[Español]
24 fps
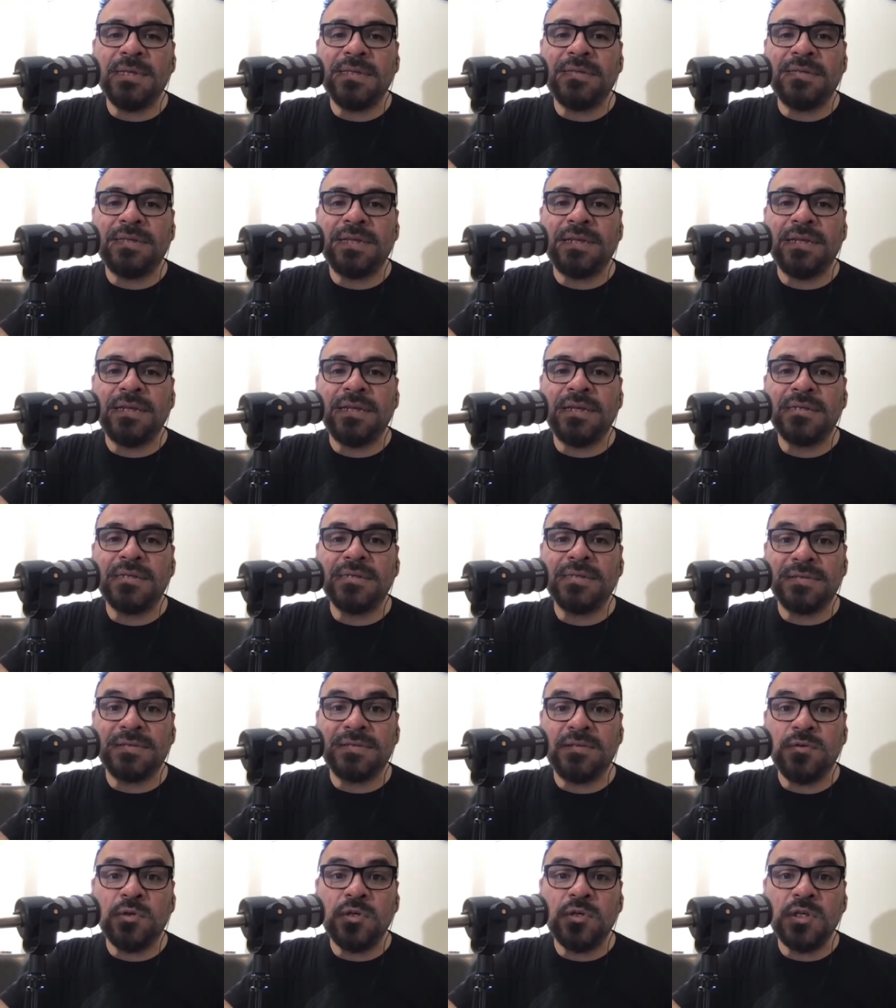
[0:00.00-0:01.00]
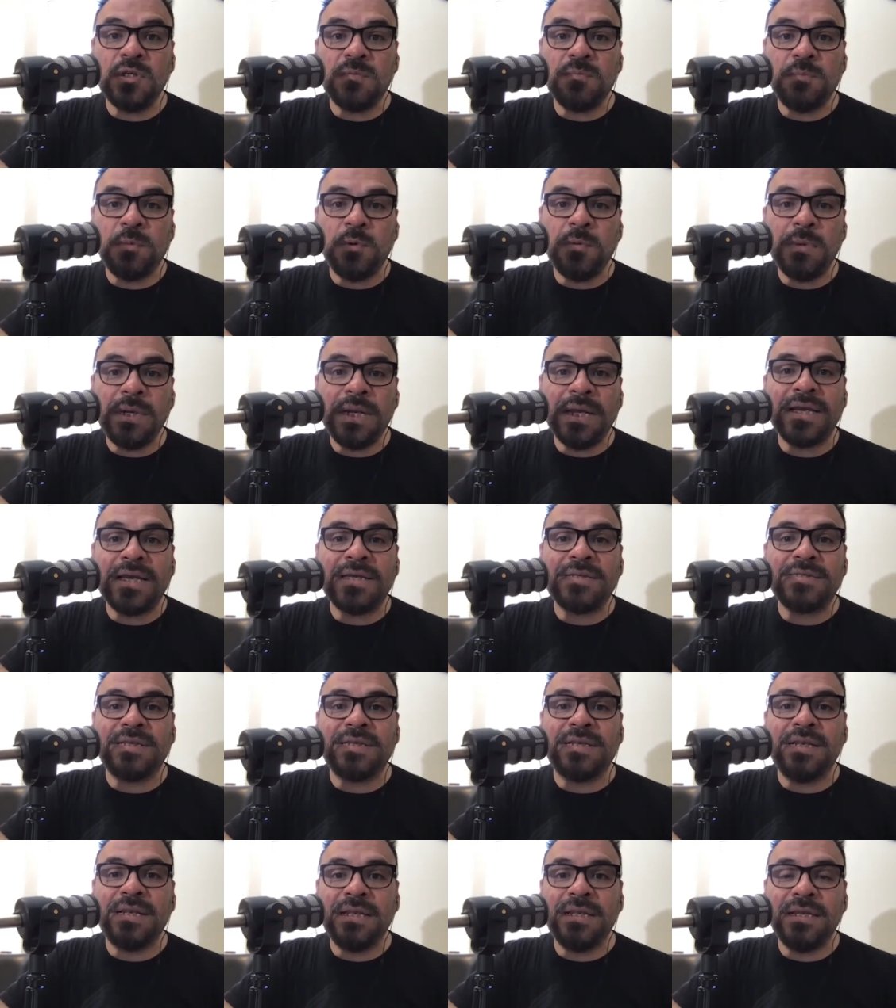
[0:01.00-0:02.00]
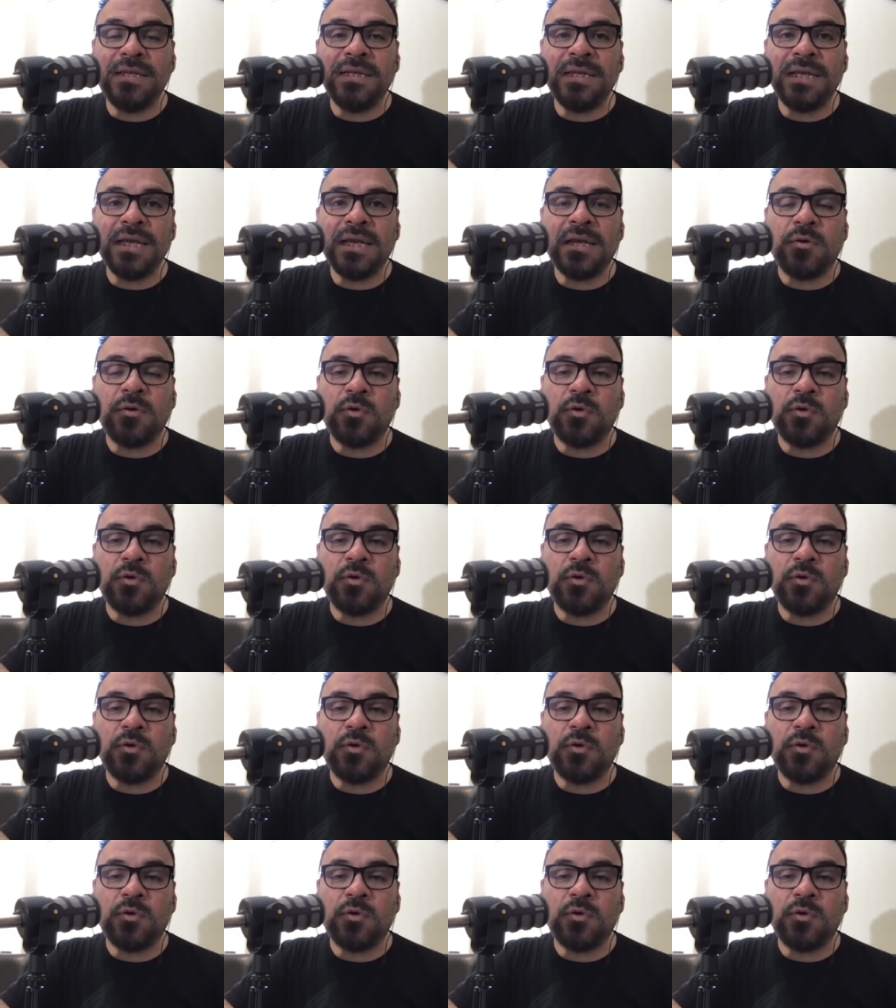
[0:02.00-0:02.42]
de tener sesiones públicas en línea